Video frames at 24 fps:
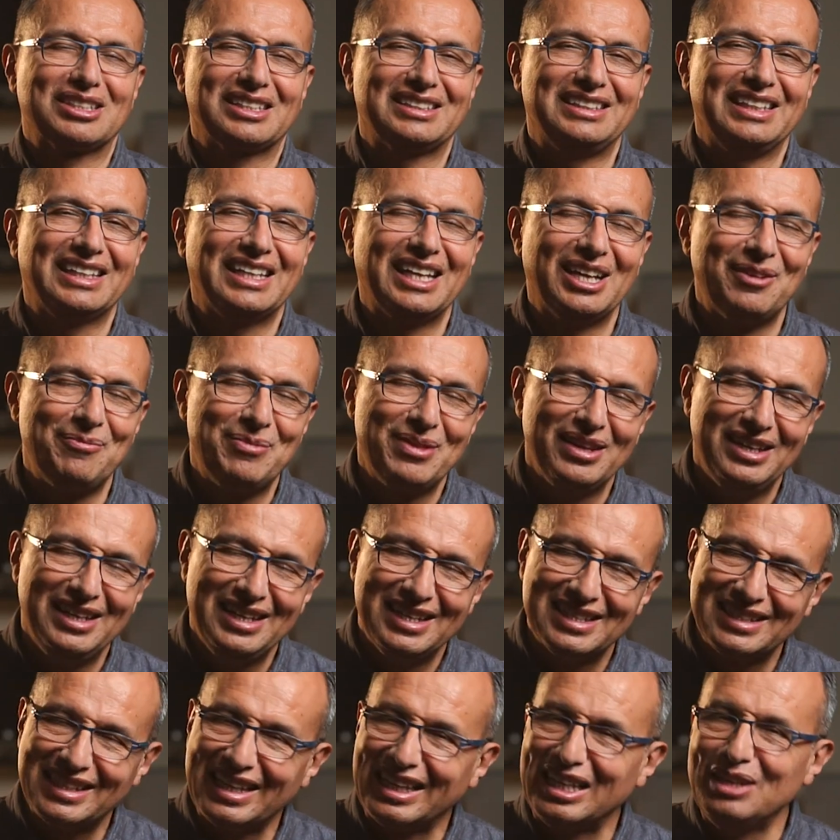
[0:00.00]
Así que
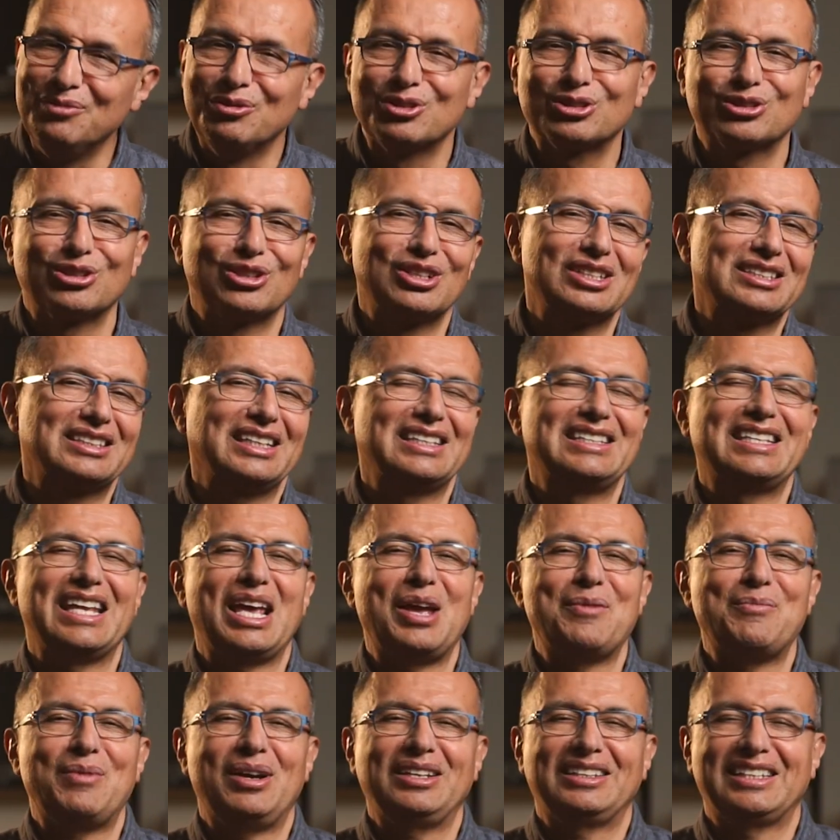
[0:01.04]
seguimos con este
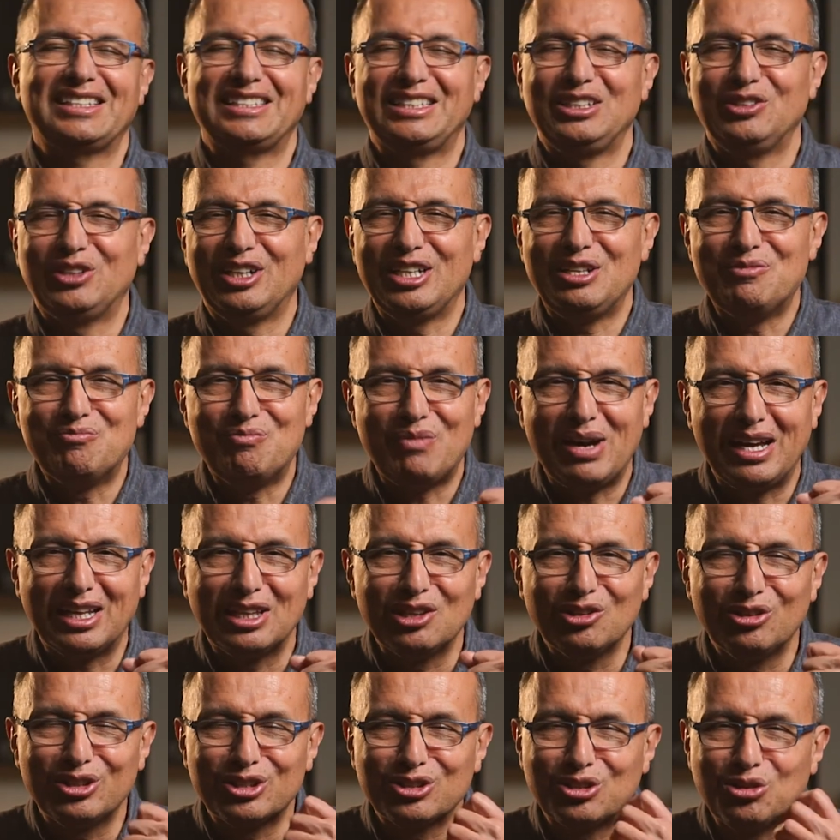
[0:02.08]
tema y te sigo
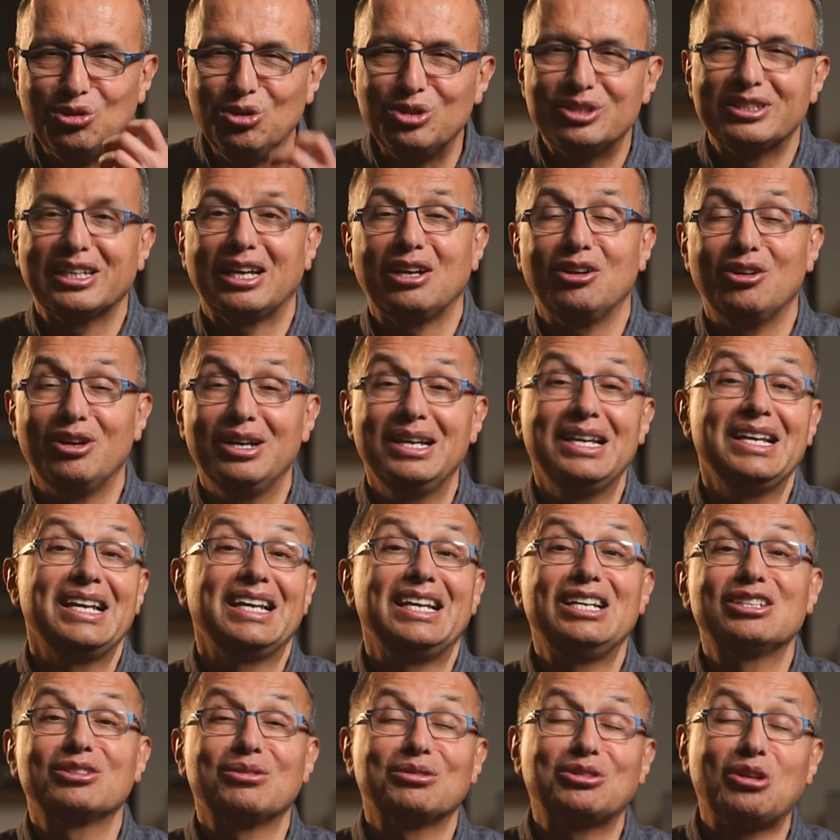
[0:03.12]
animando, escúchalo
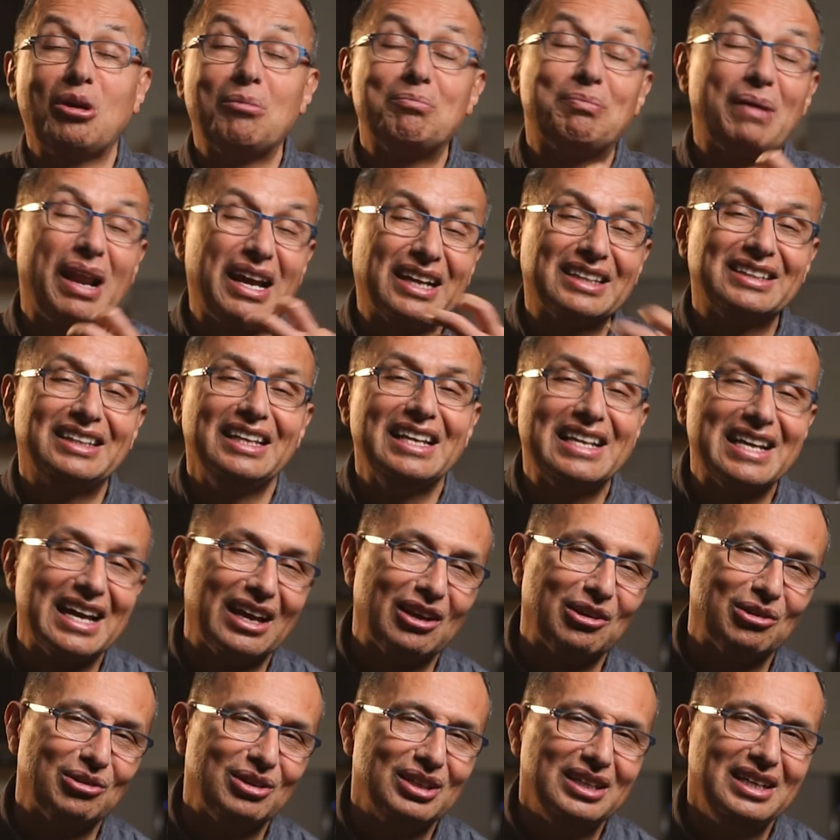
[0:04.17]
y sobre todo
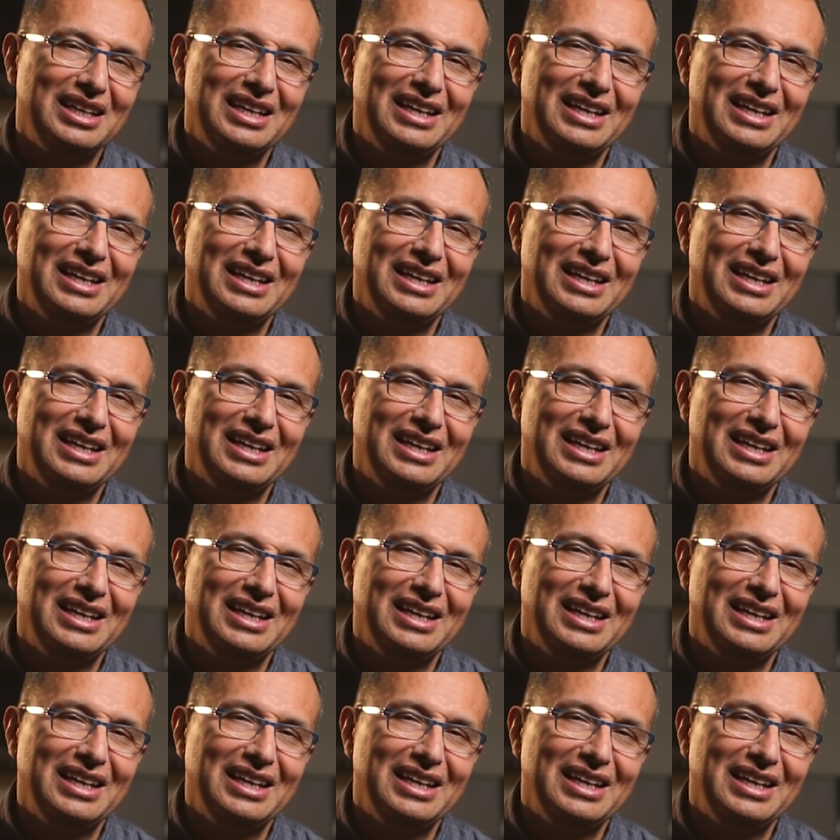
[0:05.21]
practícalo.